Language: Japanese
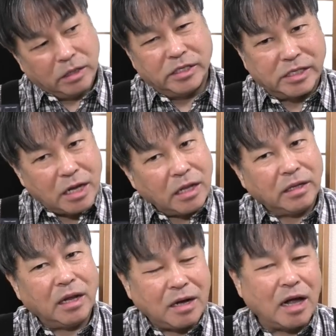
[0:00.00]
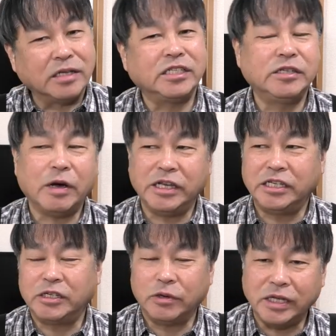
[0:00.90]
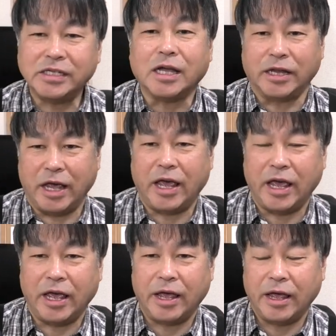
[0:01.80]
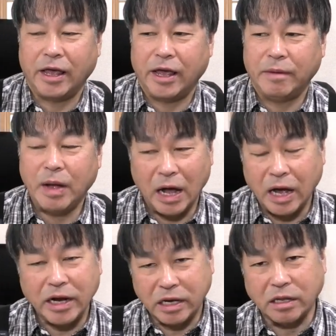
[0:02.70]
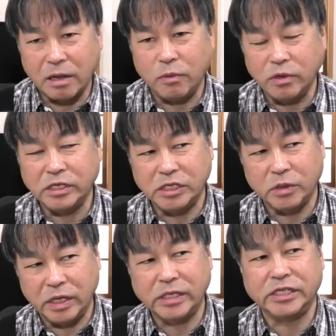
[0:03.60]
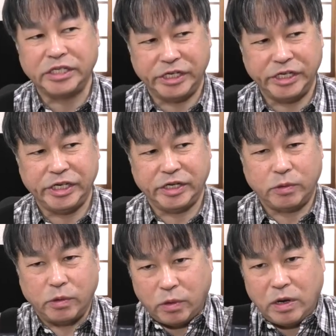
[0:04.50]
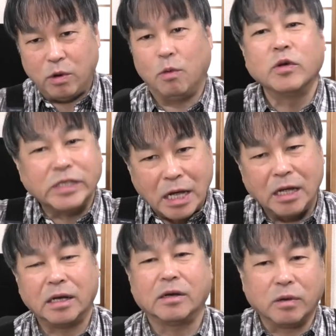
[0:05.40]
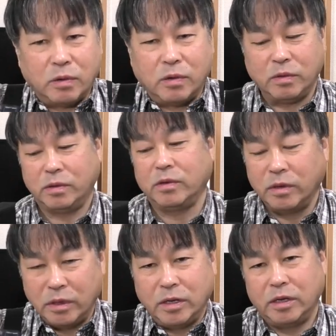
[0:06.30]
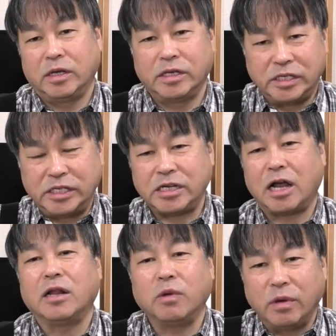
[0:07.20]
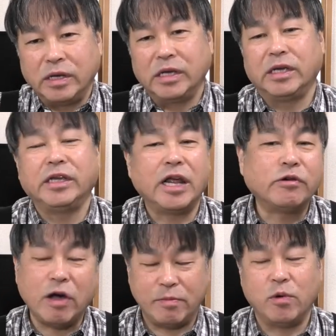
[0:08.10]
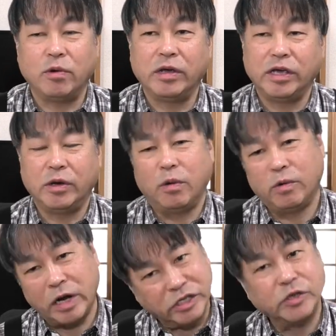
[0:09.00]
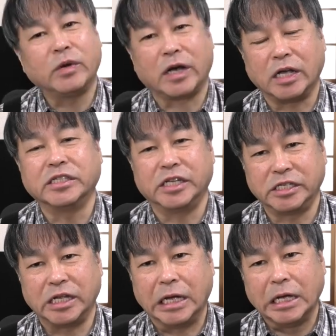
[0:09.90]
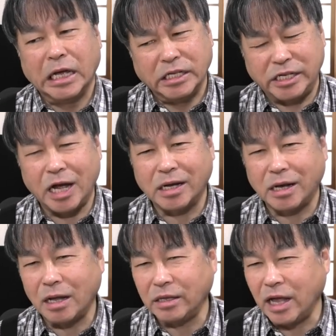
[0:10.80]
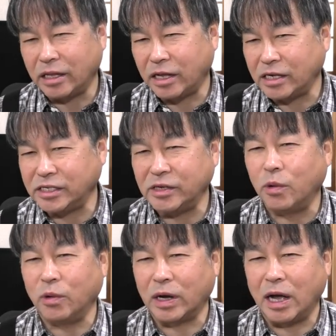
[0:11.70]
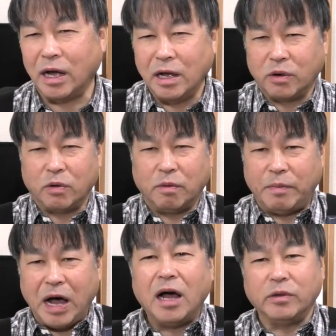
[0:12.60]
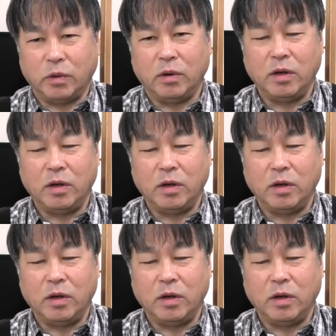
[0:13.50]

使った感じは一緒ですかねまあ上がり方も一緒ですしこの重さこの力の入れ具合も同じような感じでした若干ね新しい方がこのバーの